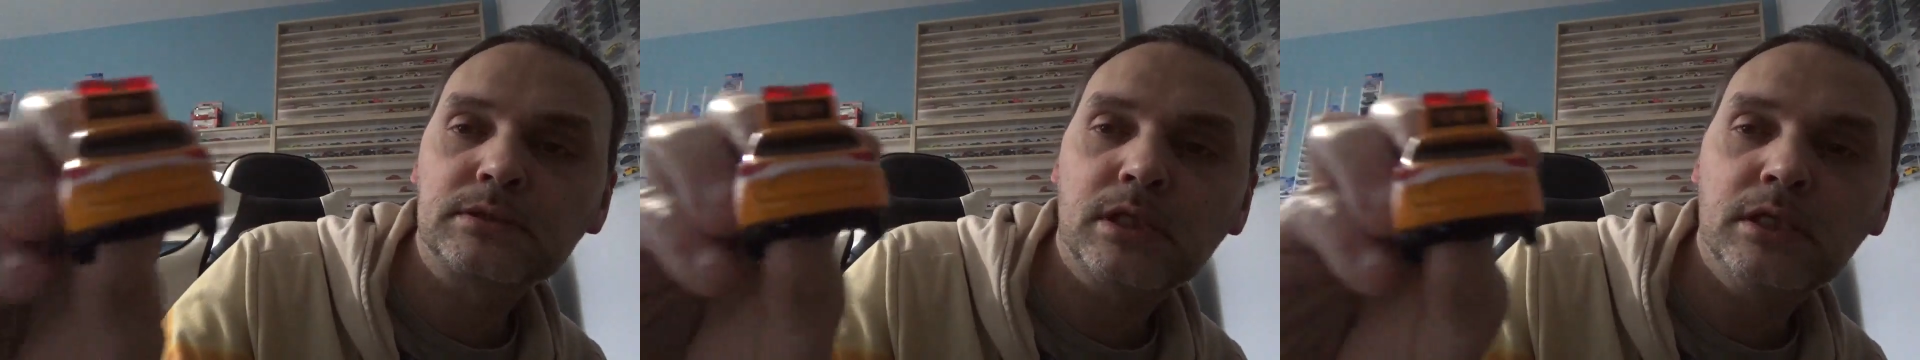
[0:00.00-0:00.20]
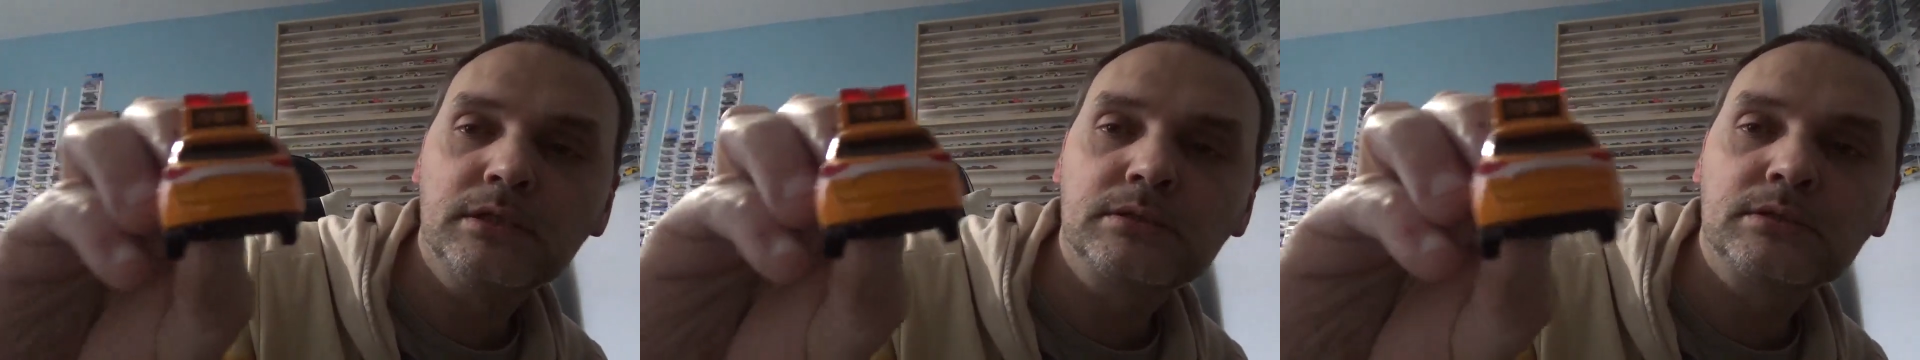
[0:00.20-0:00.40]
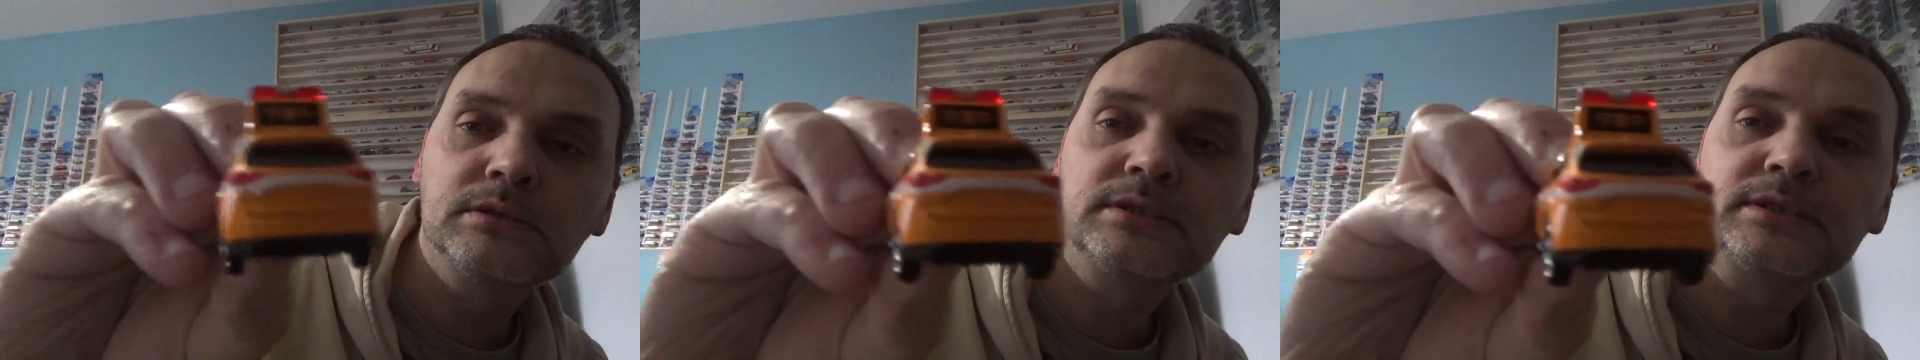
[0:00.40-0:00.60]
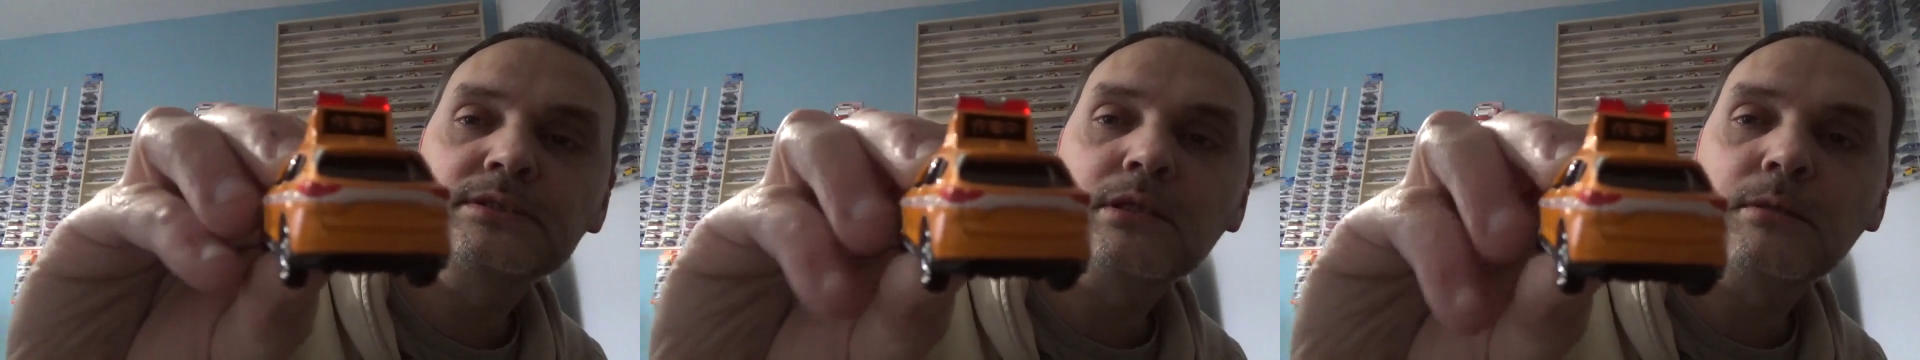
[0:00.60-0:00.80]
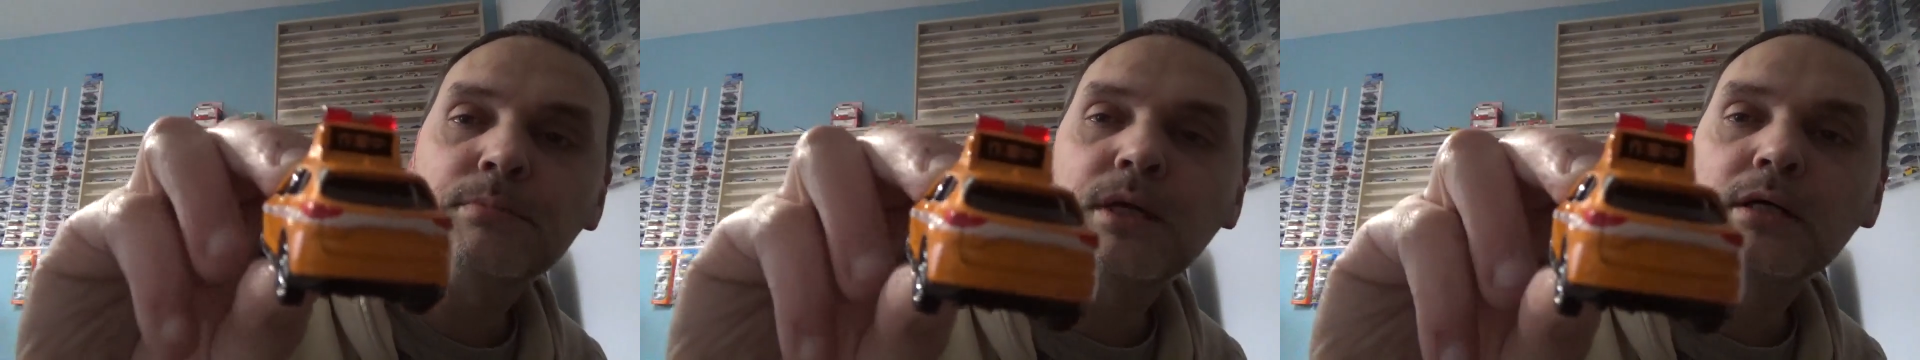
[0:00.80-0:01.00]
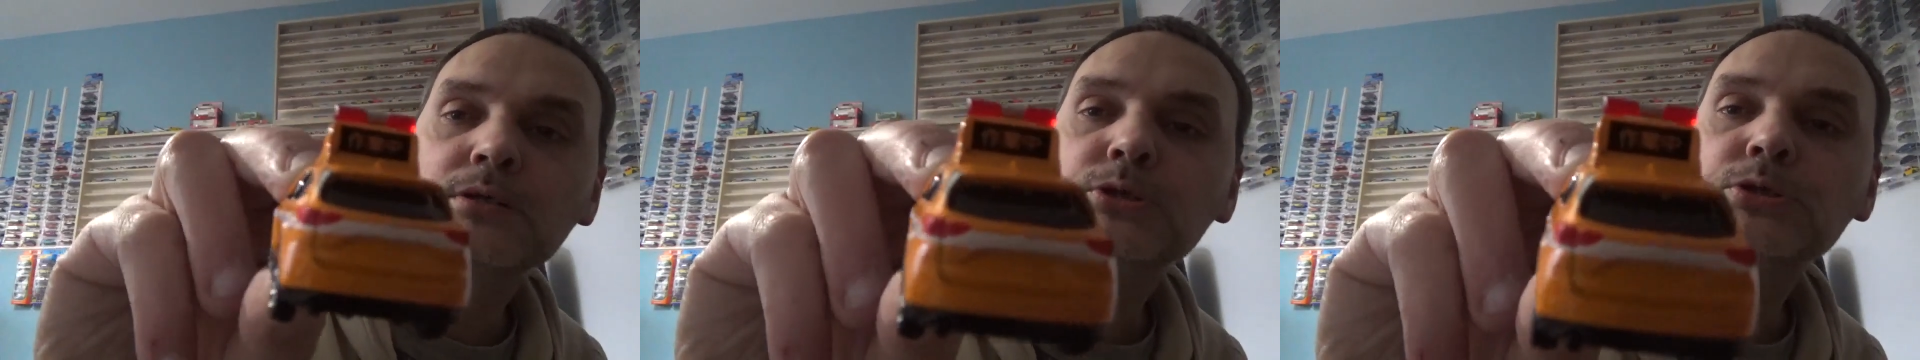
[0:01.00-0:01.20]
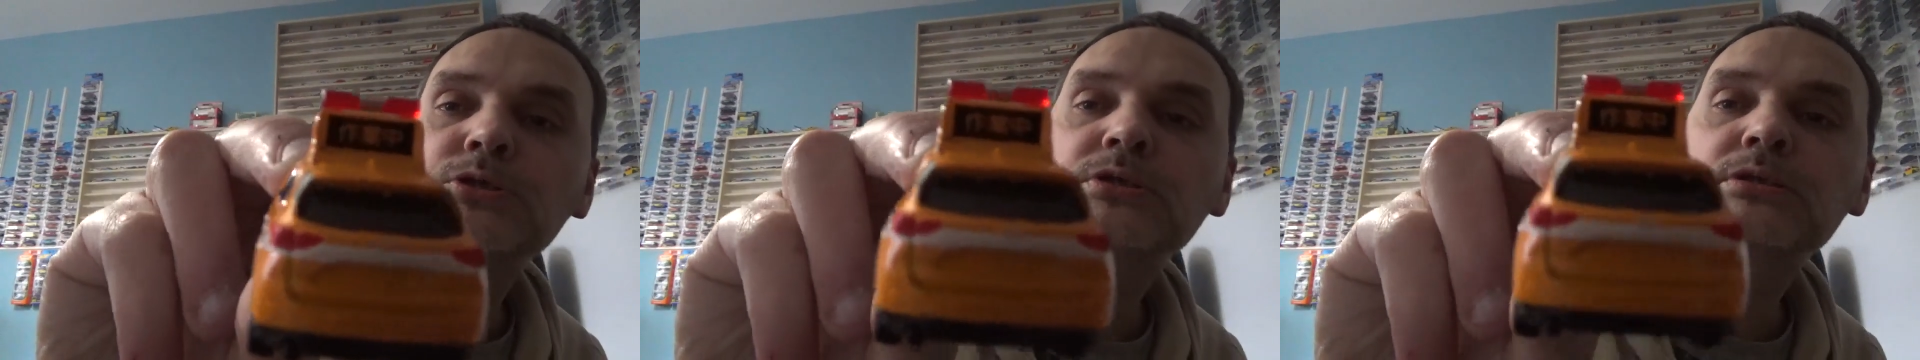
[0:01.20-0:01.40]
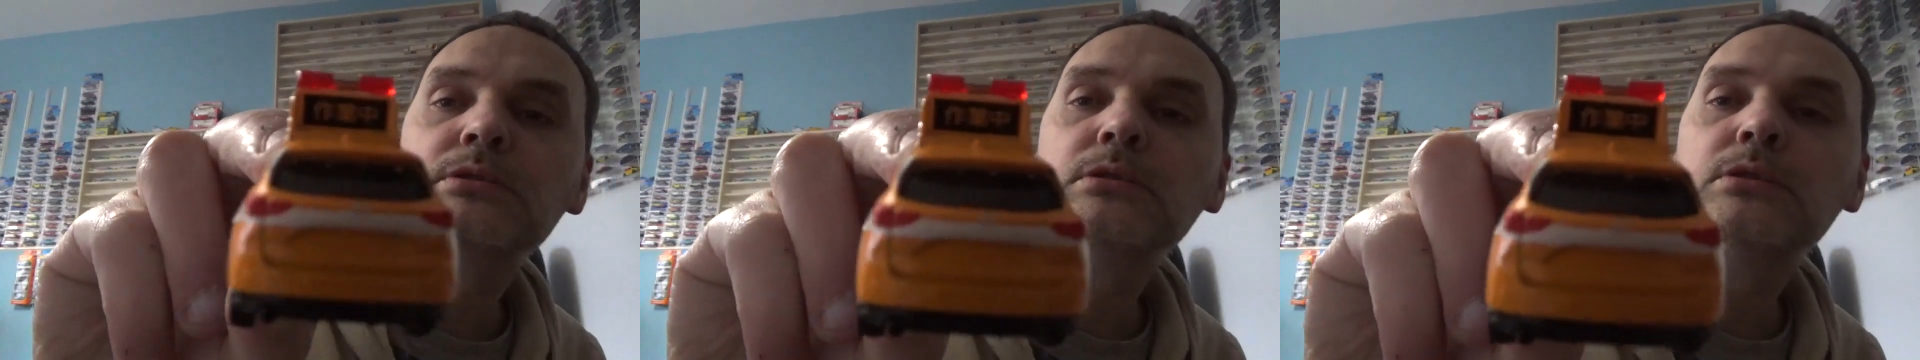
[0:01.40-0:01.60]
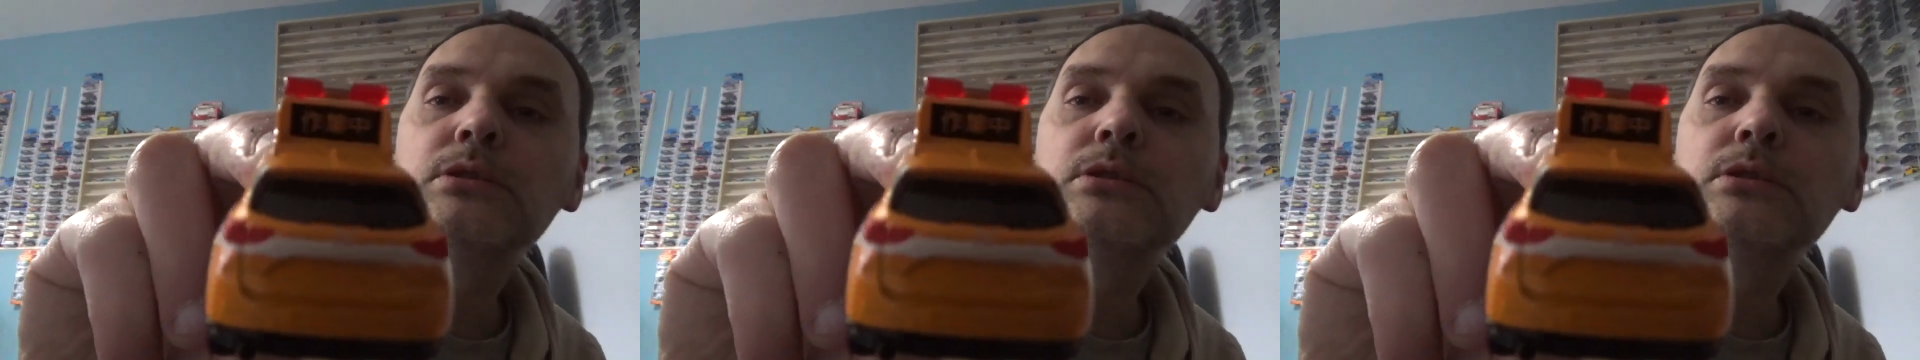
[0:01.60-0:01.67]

Da hinten ist ein japanisches